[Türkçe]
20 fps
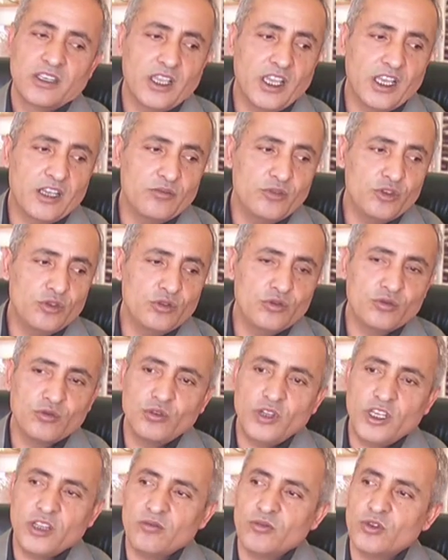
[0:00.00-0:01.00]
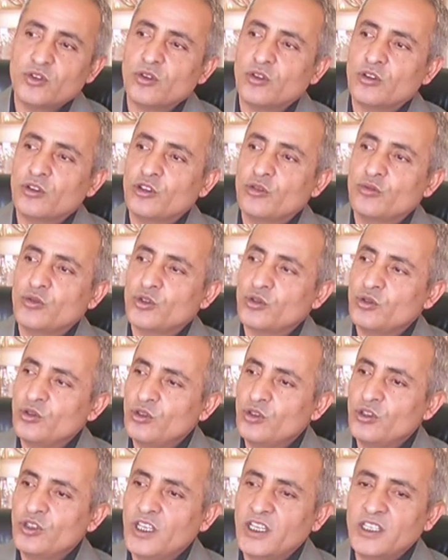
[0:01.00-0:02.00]
Yani bütün üretmiş olduğumuz
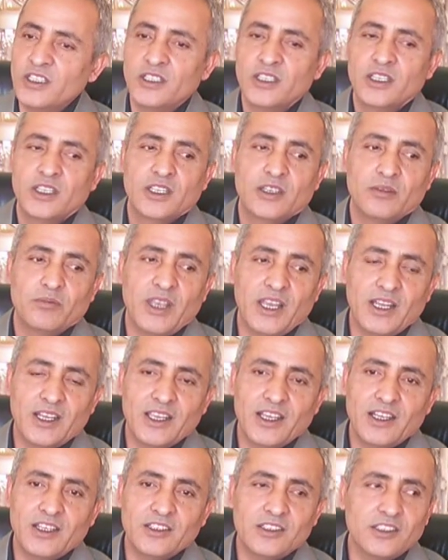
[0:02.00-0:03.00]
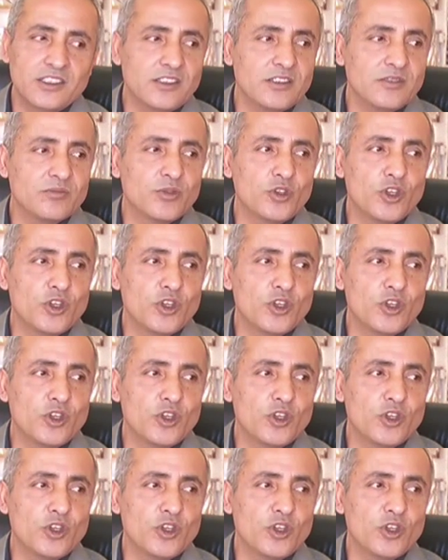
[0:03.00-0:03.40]
ürünler belgelidir.